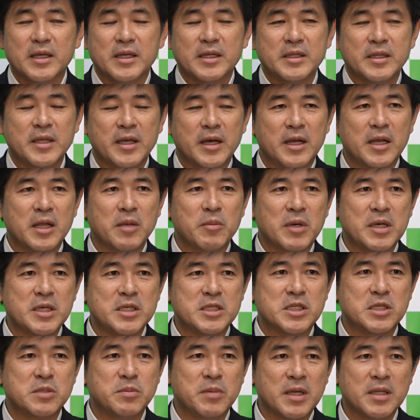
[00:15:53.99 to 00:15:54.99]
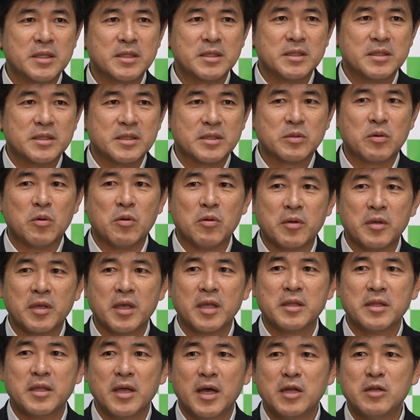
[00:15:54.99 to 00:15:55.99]
であれば一番根
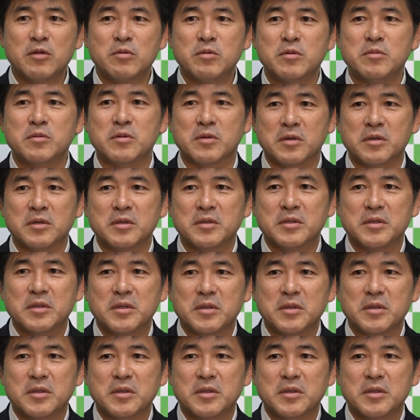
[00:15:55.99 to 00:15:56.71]
源である部分